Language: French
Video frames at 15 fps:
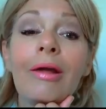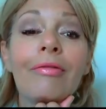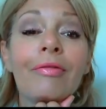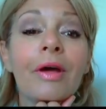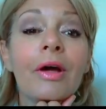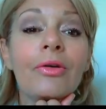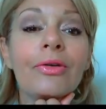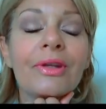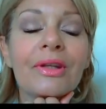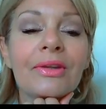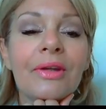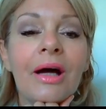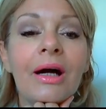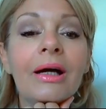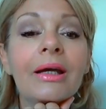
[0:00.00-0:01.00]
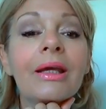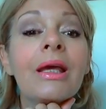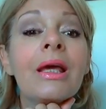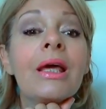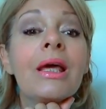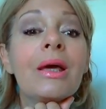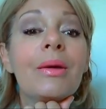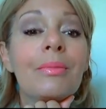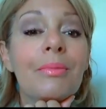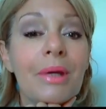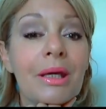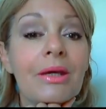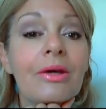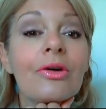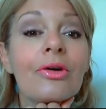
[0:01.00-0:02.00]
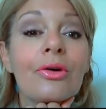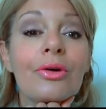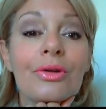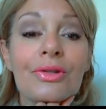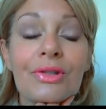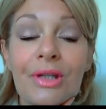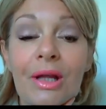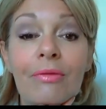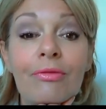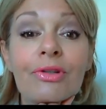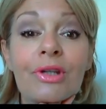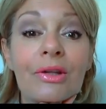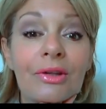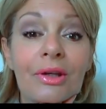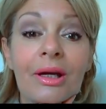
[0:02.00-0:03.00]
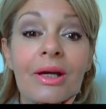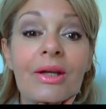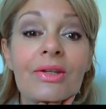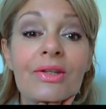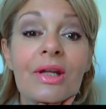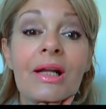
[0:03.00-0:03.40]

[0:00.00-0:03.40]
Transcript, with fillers: faire en détail, mais euh, si elle vous intéresse,